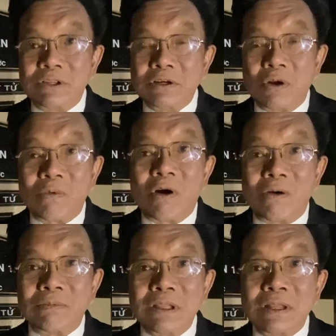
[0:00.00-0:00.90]
những người ủng hộ
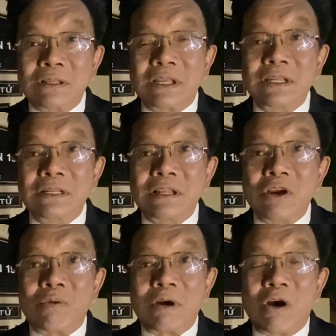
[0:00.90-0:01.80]
ông, cái
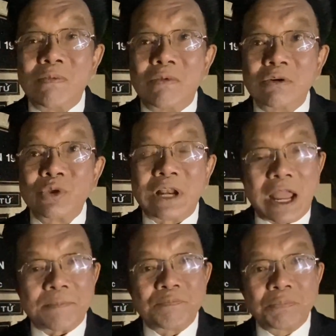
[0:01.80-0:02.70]
điều mà ông muốn truyền đạt.